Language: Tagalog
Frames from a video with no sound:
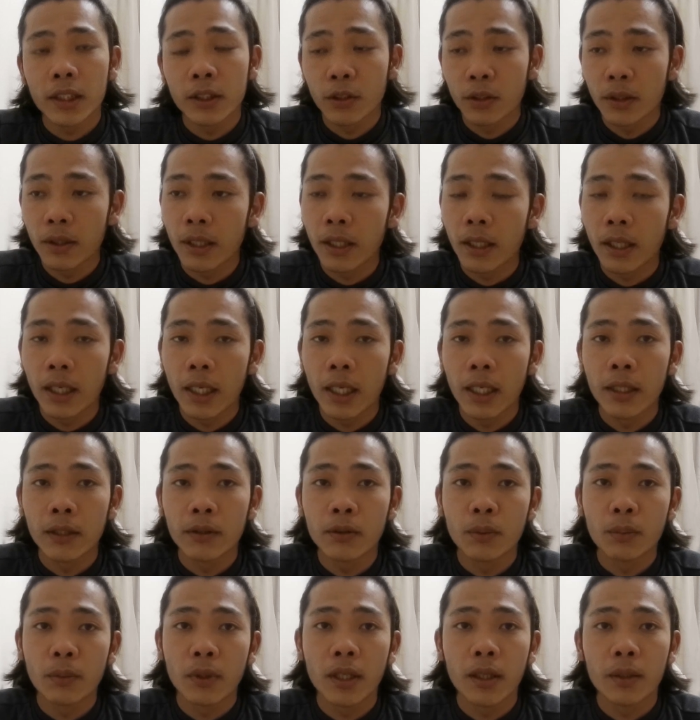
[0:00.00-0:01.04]
din nagagalit
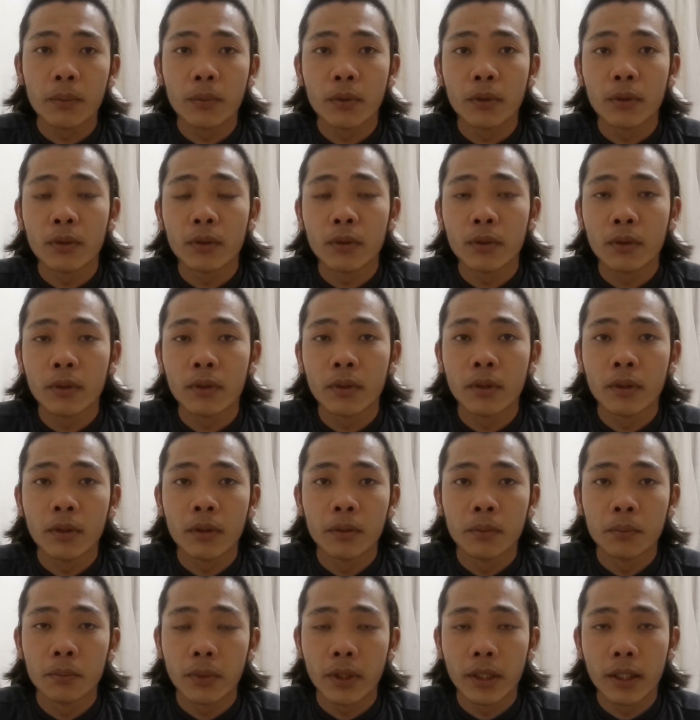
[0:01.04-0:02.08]
yung mga po
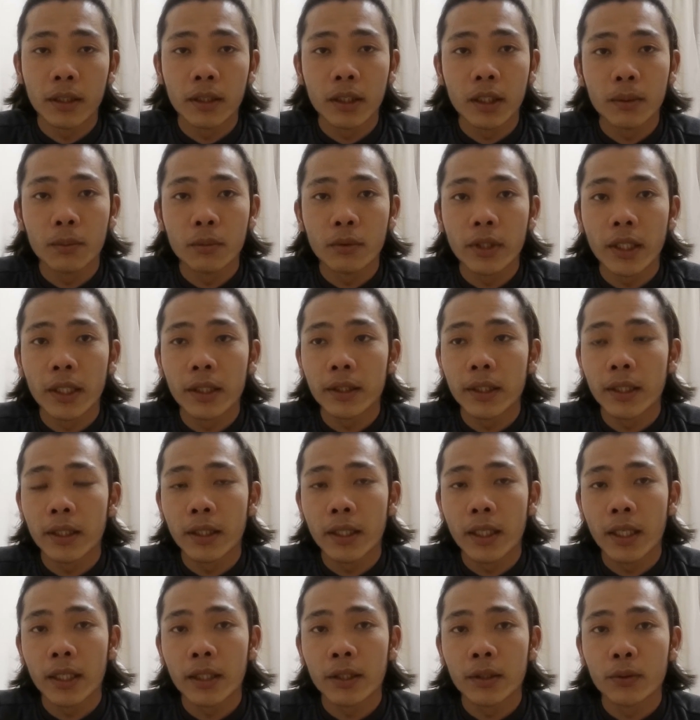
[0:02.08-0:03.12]
pag hindi mo
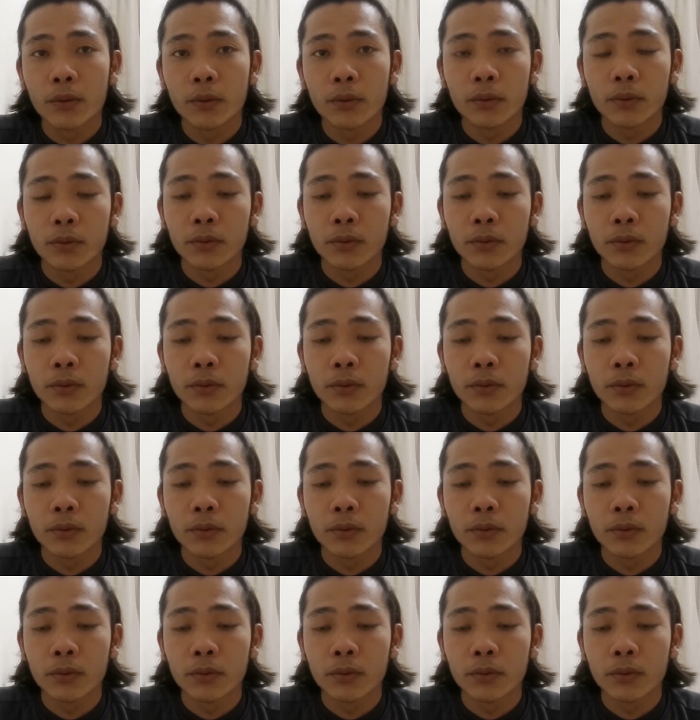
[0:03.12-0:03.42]
naintindihan yung